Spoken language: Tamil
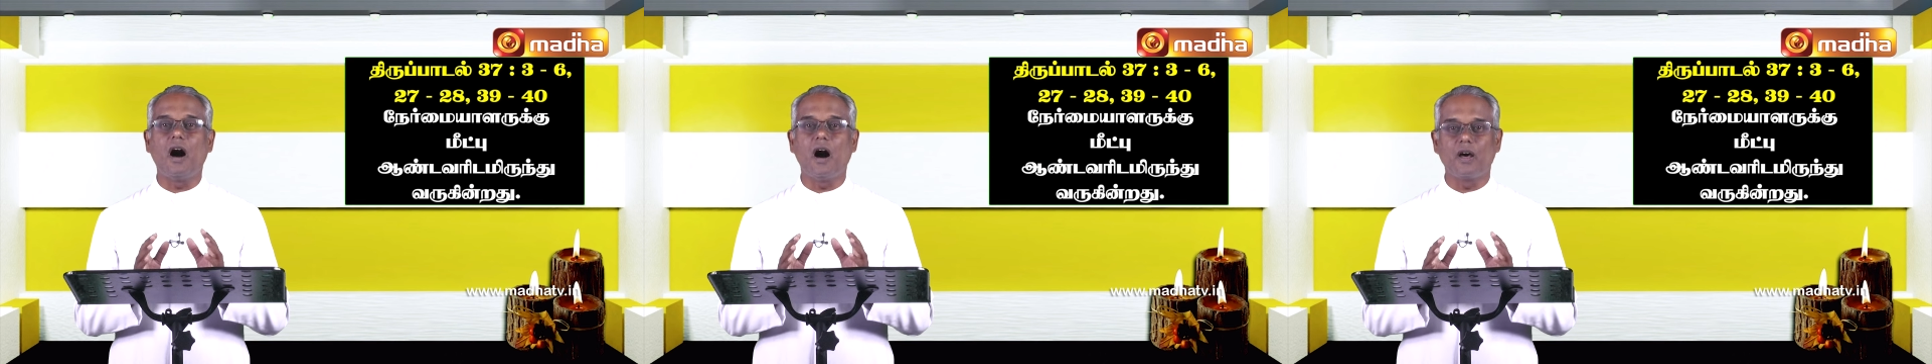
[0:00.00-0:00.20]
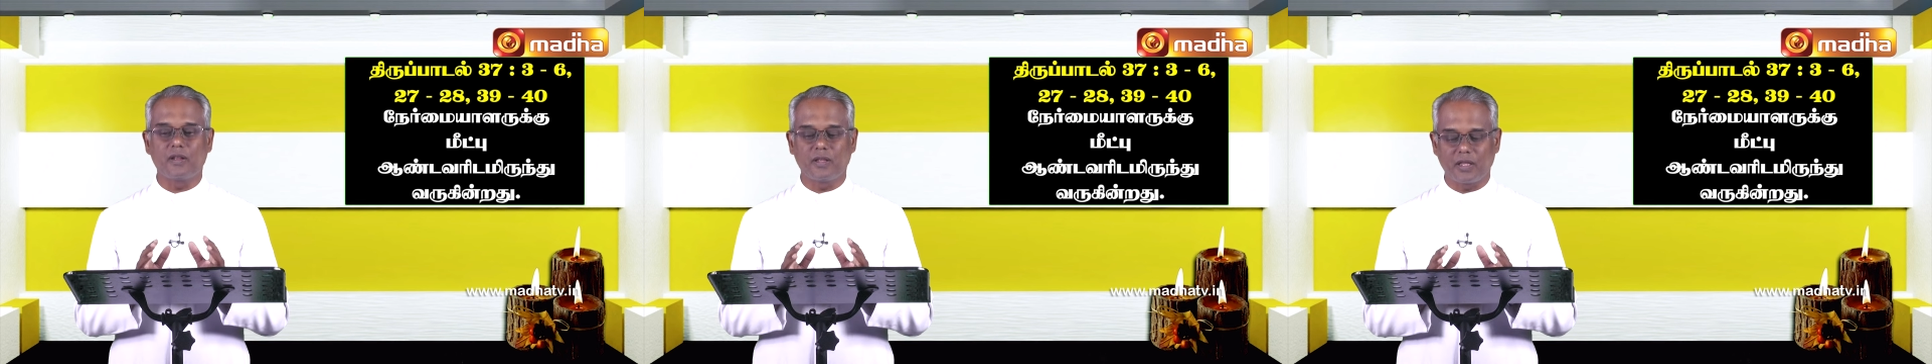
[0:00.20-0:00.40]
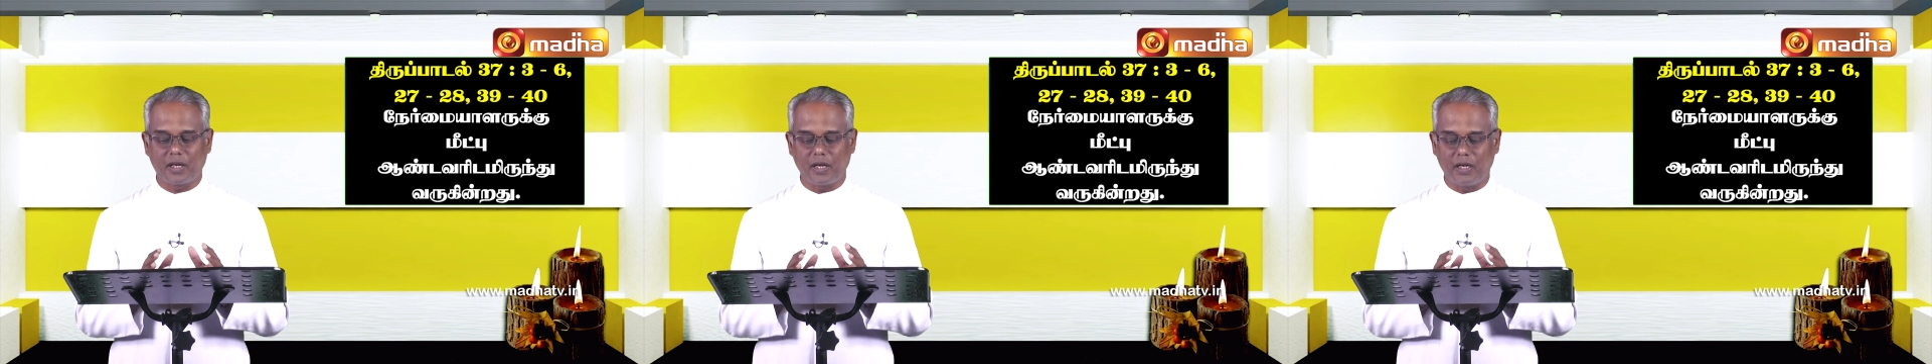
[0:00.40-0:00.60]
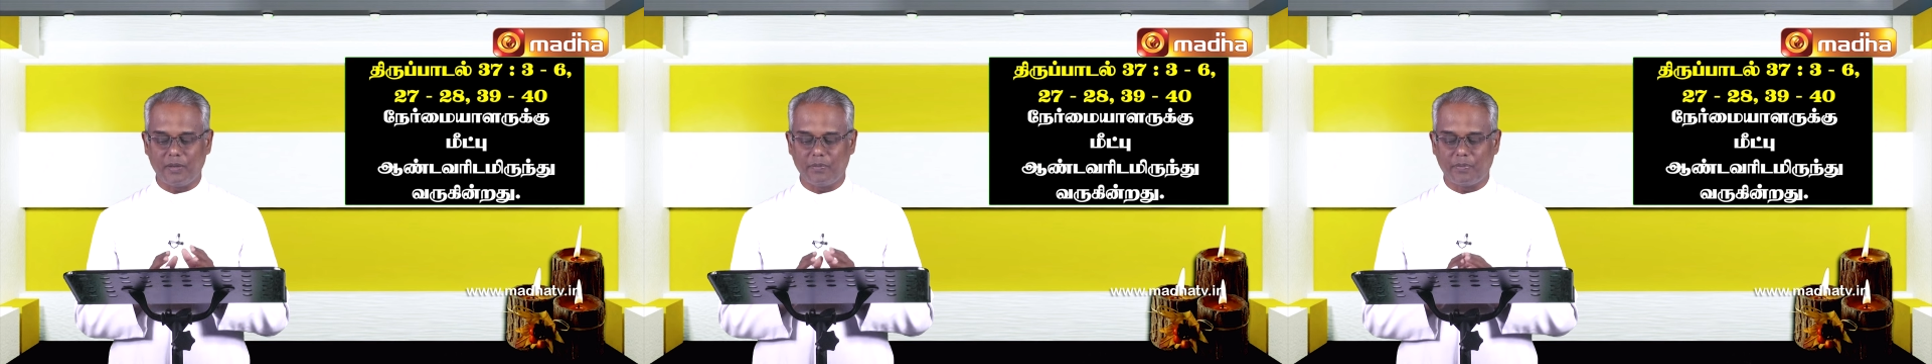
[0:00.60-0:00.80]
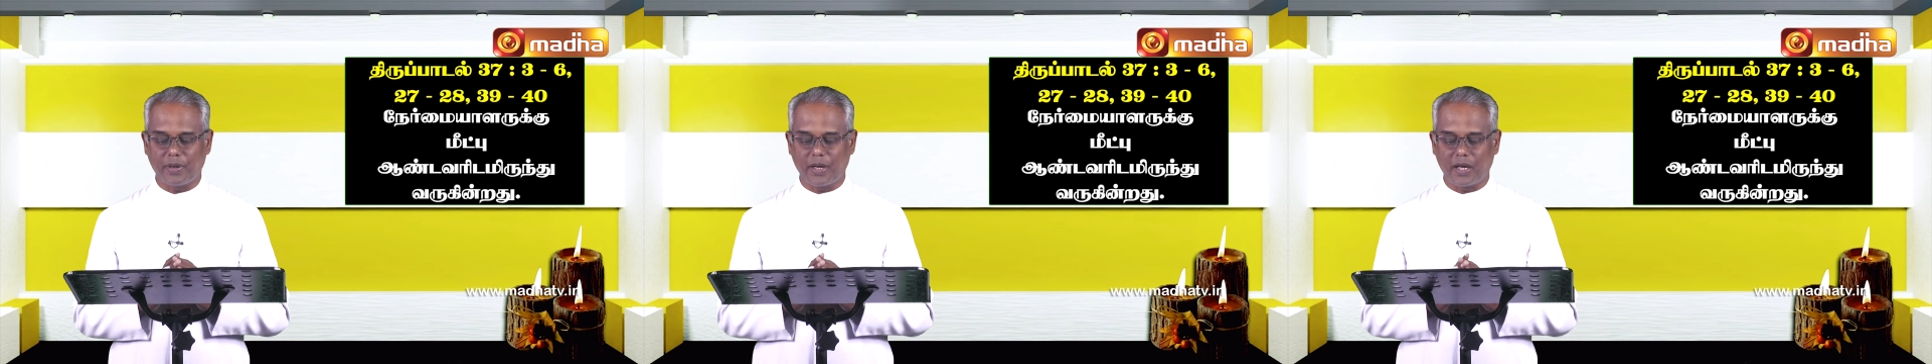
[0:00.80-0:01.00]
ஆறுதல்
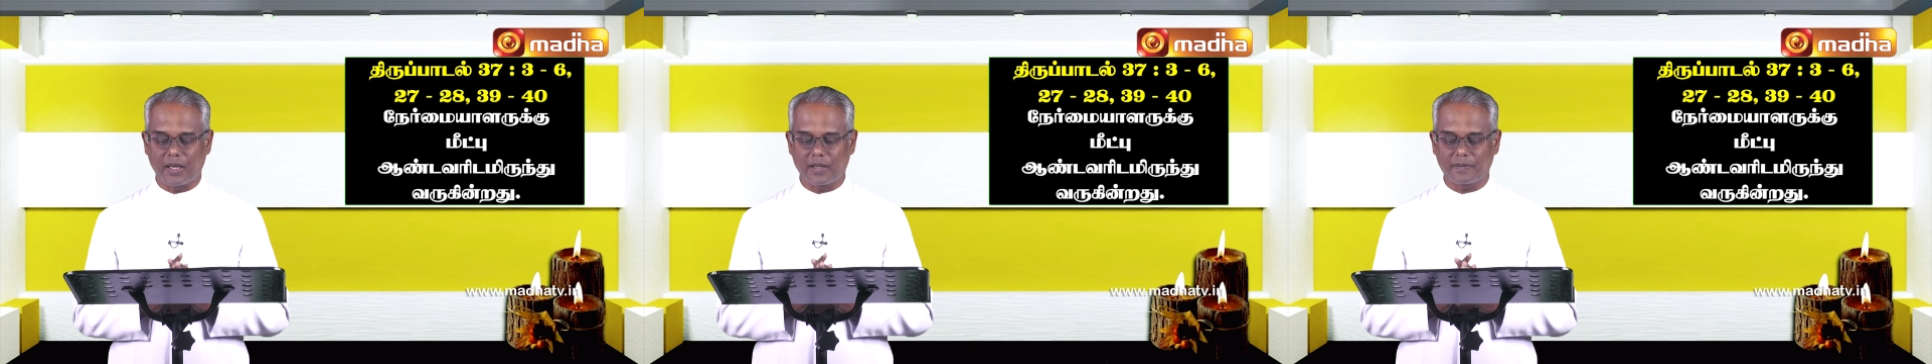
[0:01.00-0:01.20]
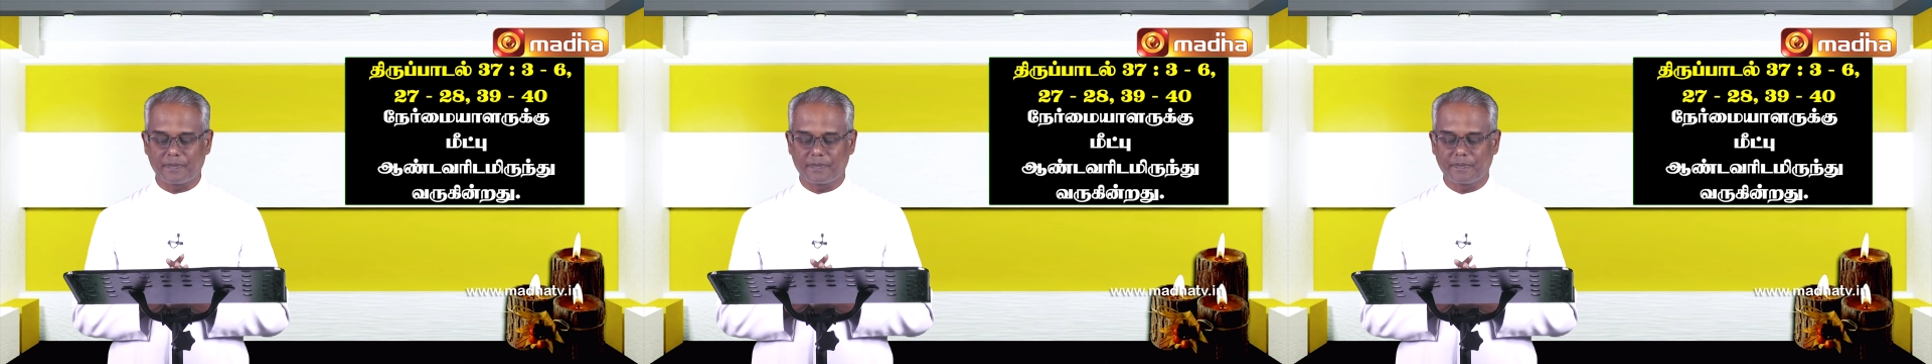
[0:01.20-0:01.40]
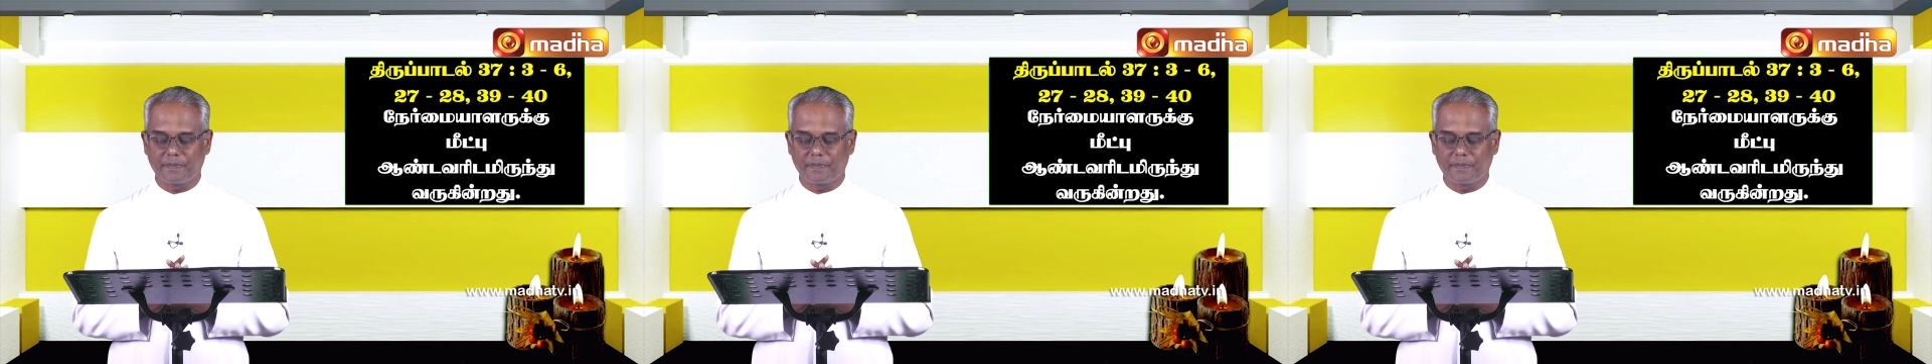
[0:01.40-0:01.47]
அளிப்பார்